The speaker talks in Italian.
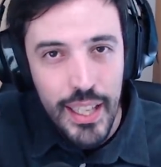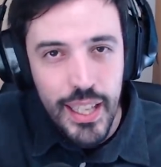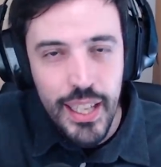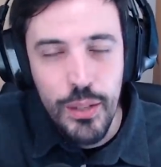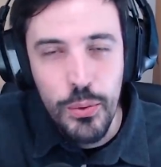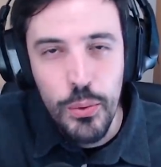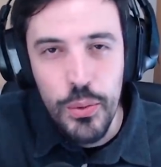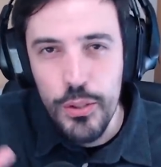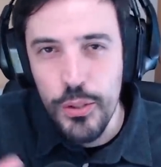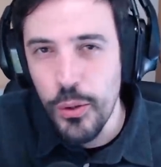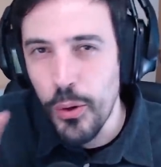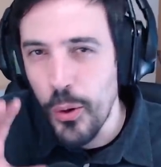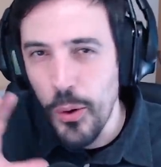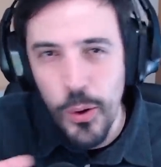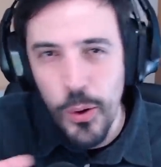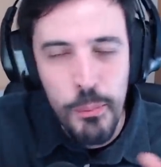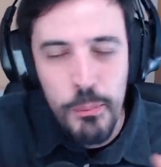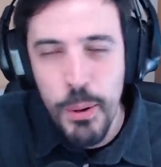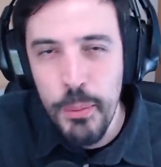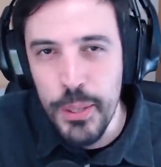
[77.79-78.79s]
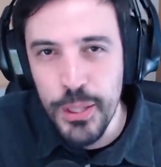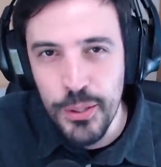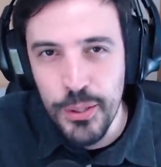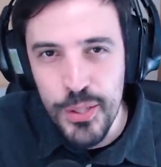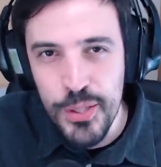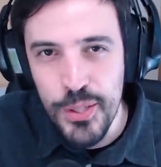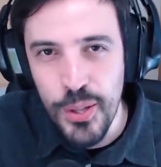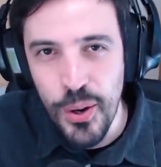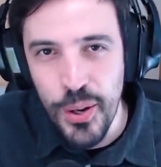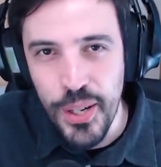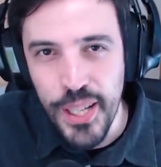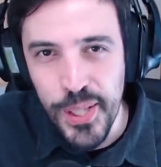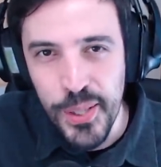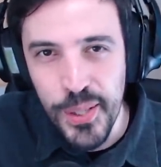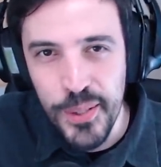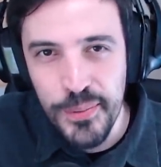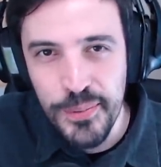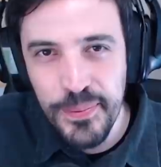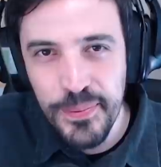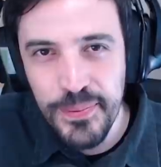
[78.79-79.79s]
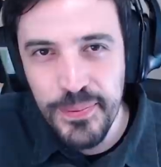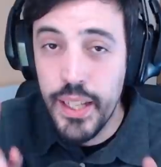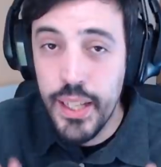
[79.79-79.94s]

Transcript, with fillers: in questo momento storico.